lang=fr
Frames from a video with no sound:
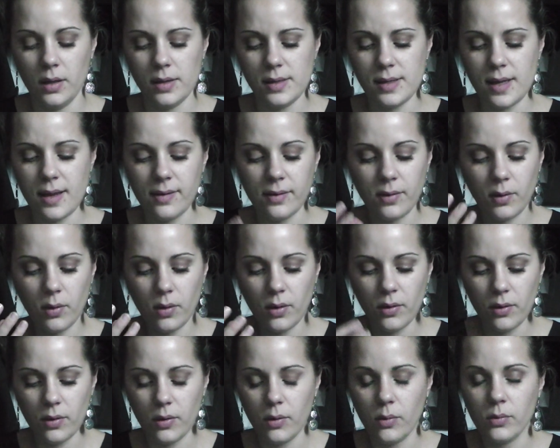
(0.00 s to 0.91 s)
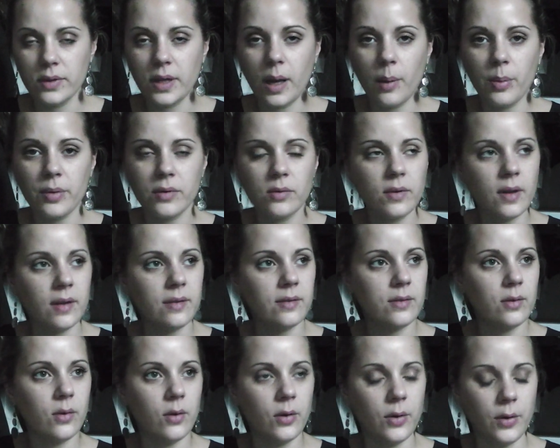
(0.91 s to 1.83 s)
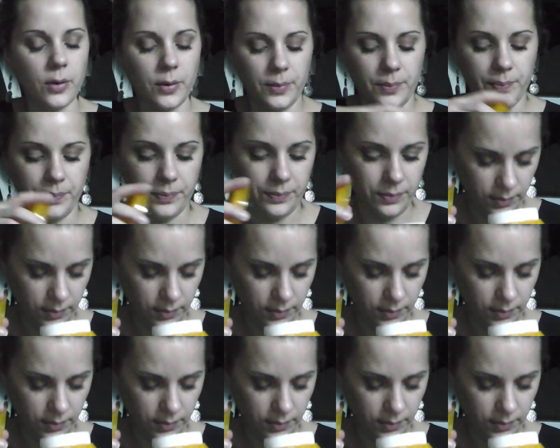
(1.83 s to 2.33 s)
Ça sent, euh, on a l'impression que ça sent... Euh,